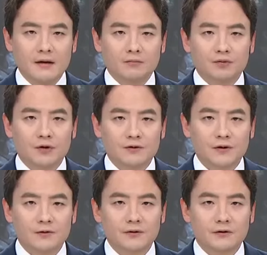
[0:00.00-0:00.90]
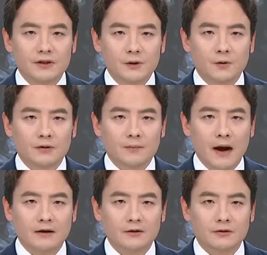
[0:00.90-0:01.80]
부정선거 의혹을
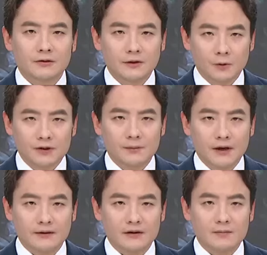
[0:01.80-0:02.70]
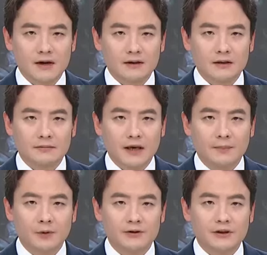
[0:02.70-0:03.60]
막으려는 의도지만 그만큼
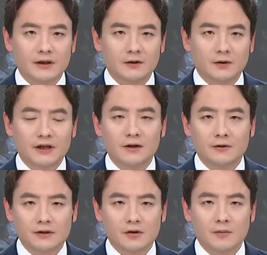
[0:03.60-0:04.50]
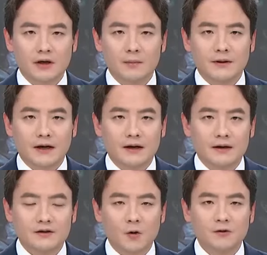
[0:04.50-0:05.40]
개표 시간이 더 길어질 전망입니다.
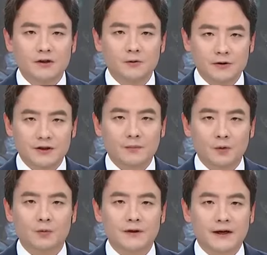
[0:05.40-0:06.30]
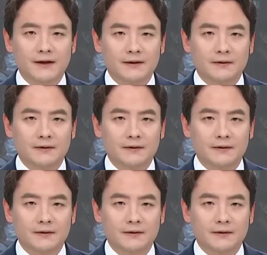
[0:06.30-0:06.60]
정진규 기자의 보도입니다.